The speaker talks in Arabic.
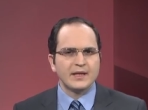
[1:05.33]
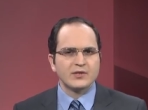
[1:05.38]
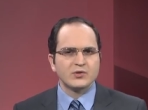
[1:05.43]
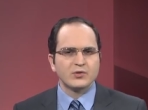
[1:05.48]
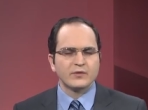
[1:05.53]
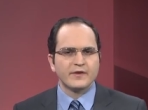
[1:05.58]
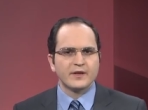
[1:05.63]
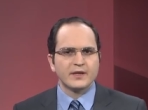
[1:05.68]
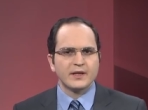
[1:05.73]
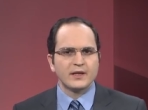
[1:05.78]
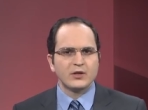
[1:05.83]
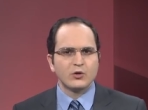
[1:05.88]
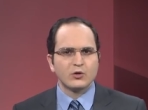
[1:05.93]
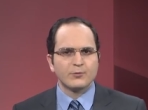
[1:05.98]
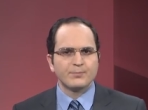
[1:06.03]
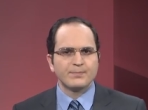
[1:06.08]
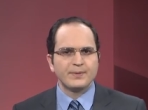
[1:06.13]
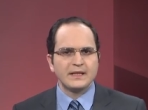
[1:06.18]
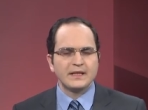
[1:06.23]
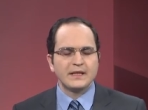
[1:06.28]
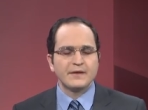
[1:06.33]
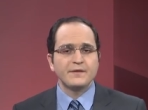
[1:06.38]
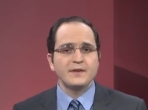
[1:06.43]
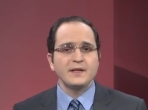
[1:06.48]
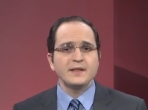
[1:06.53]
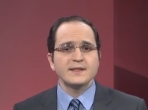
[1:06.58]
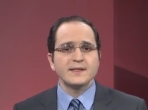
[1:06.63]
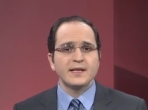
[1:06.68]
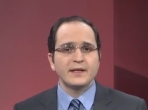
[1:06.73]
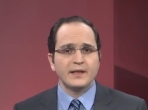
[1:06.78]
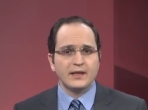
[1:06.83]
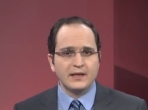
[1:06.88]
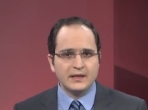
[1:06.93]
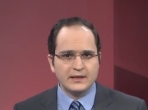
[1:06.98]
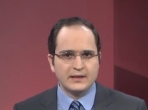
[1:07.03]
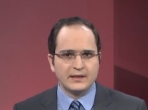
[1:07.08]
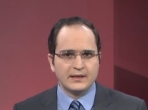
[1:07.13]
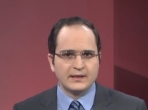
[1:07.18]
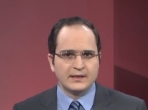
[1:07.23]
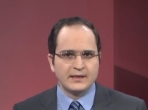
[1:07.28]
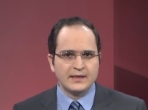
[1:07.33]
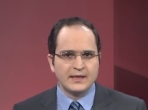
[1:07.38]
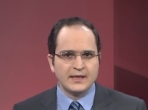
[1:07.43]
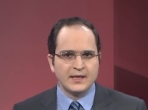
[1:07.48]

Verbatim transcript: السفراء الأوروبيين في صنعاء